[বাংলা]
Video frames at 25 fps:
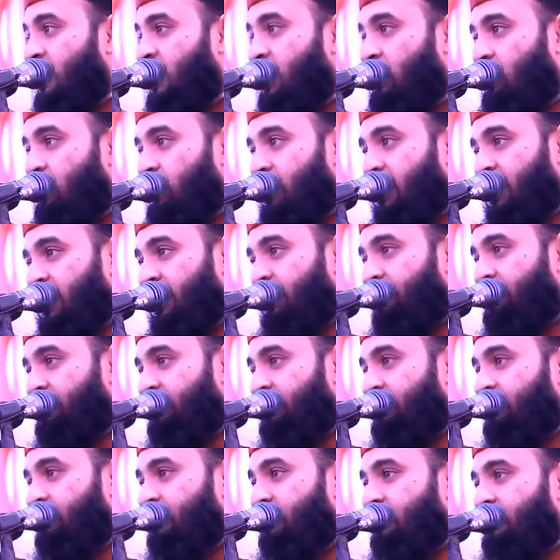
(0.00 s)
কঠিন
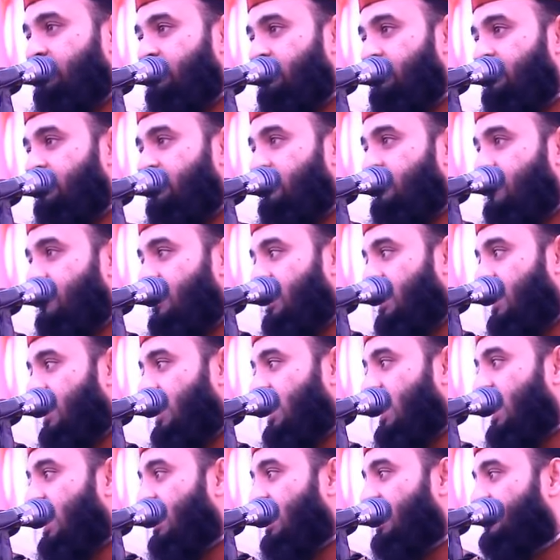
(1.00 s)
ঠিক
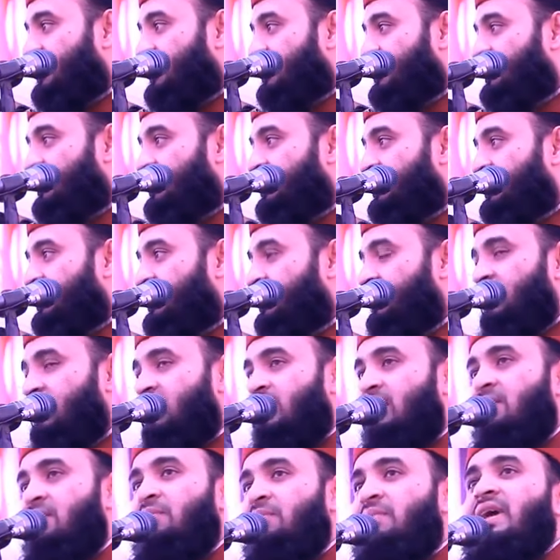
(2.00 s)
কিনা
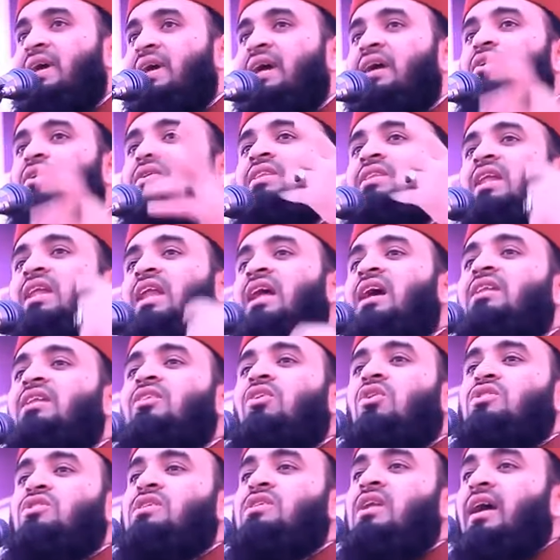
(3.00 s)
বিয়ে করতে লাগে
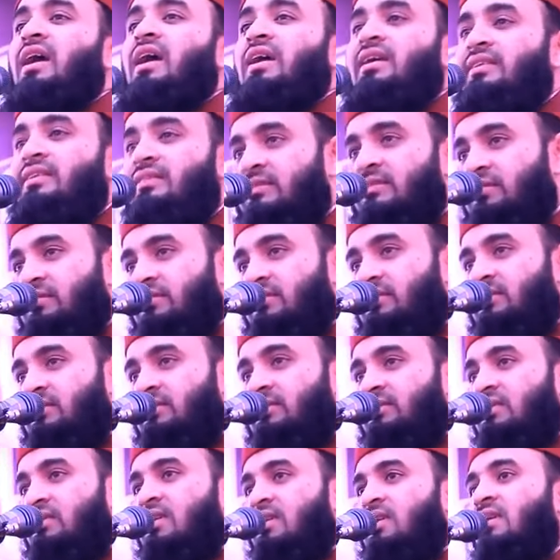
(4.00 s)
দশ লাখ
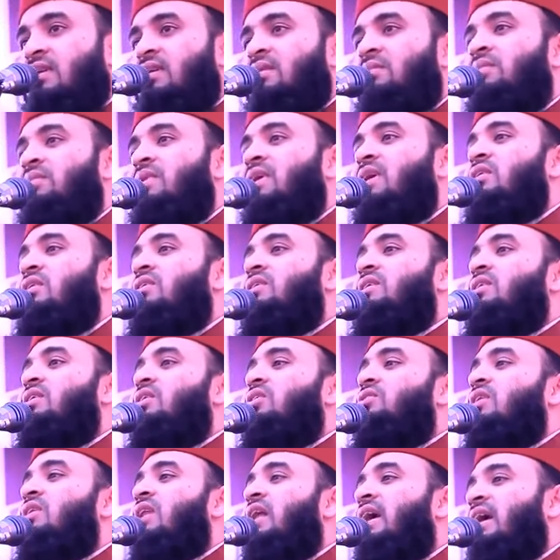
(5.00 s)
বিয়ে করতে
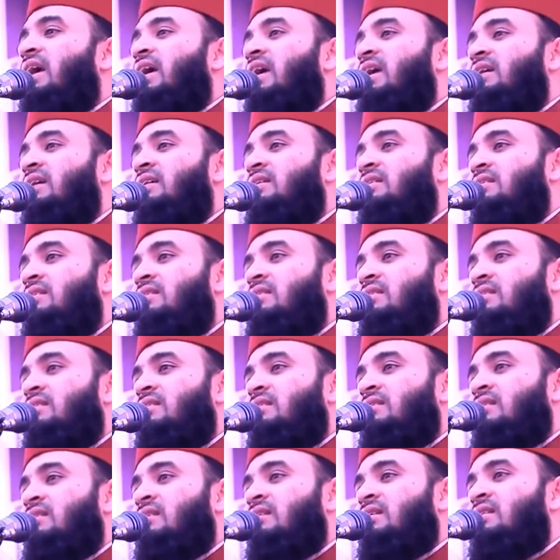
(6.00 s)
কত লাগে
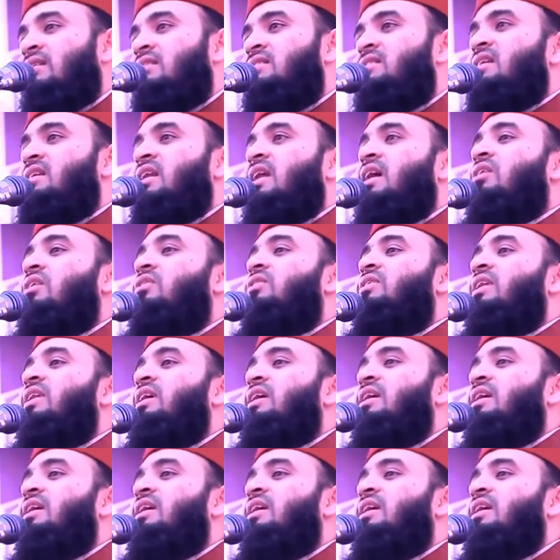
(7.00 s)
জিনা করতে